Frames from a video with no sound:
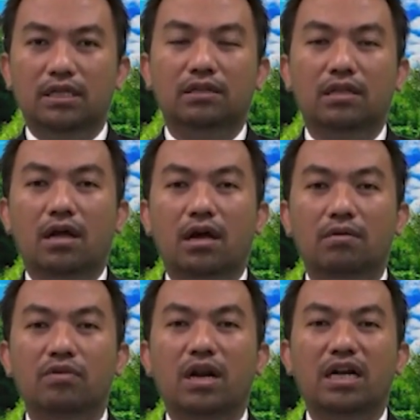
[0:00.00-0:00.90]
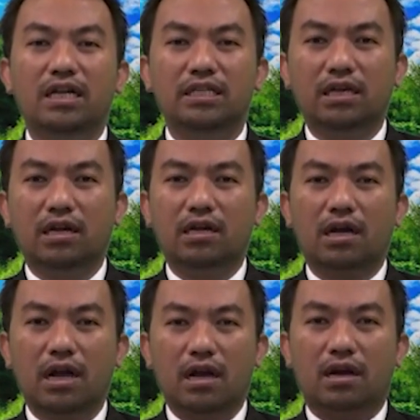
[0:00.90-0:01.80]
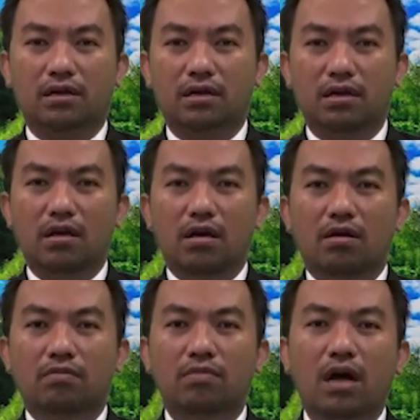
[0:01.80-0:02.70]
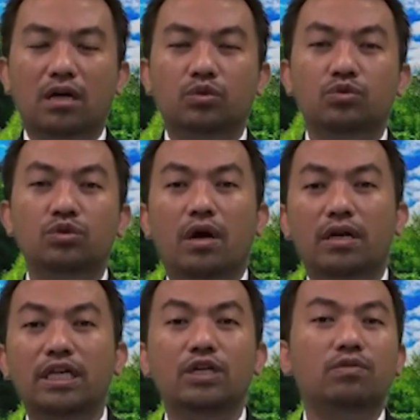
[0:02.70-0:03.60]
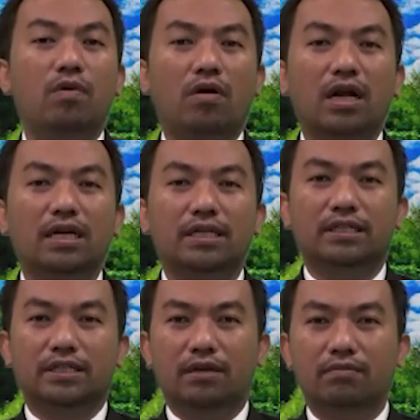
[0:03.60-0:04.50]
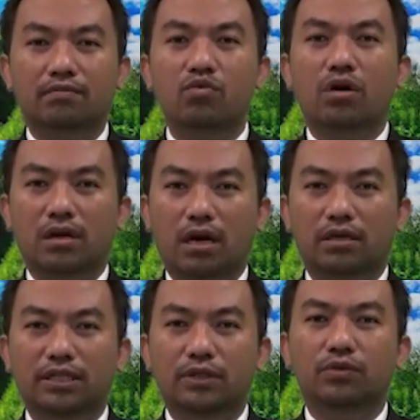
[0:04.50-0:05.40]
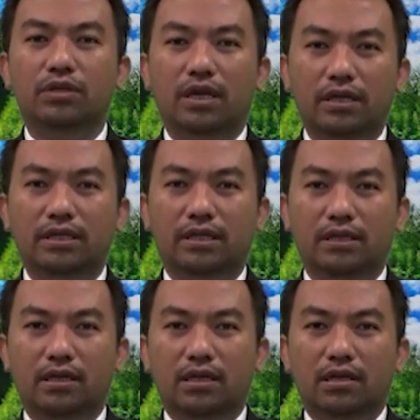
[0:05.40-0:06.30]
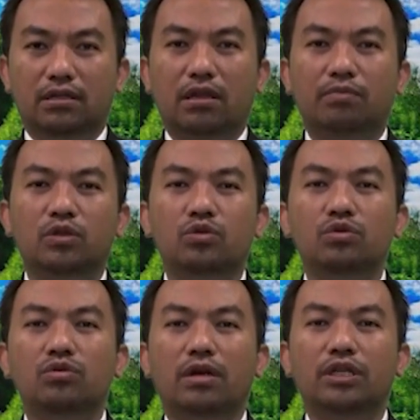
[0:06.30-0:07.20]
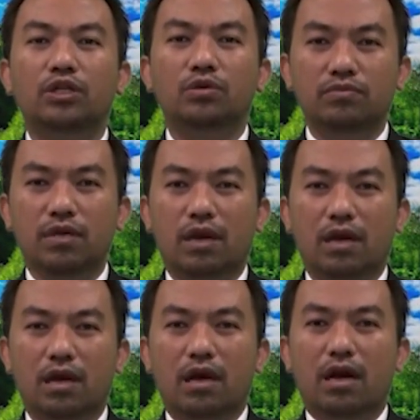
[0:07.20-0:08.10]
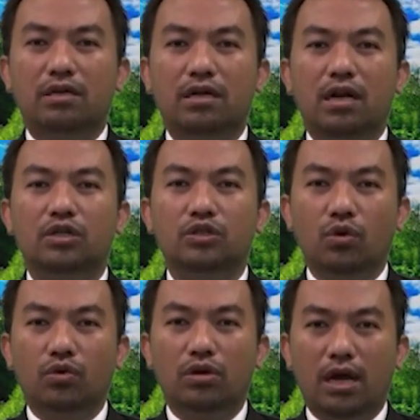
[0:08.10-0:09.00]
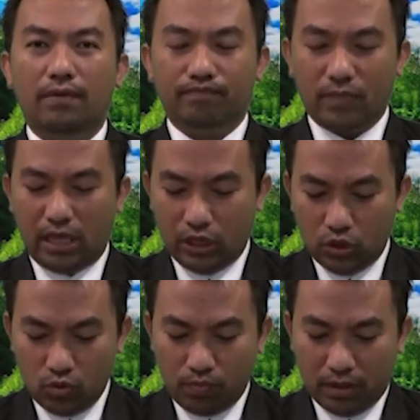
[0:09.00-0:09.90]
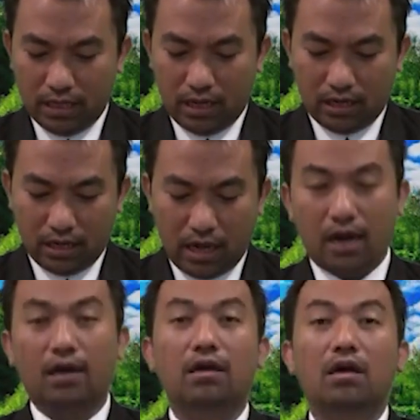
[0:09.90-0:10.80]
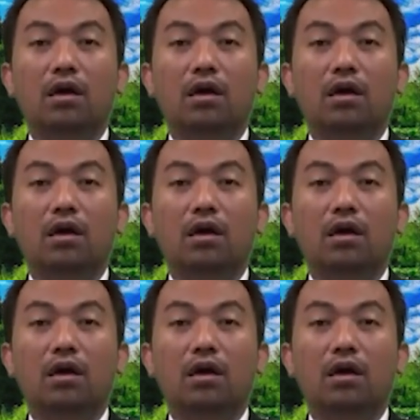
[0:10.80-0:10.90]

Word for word: Ia telah berada di kekekalan. Maka tujuan hidup orang Kristen bukanlah di dunia ini, tapi tujuan hidupnya adalah surga, kehidupan yang kekal.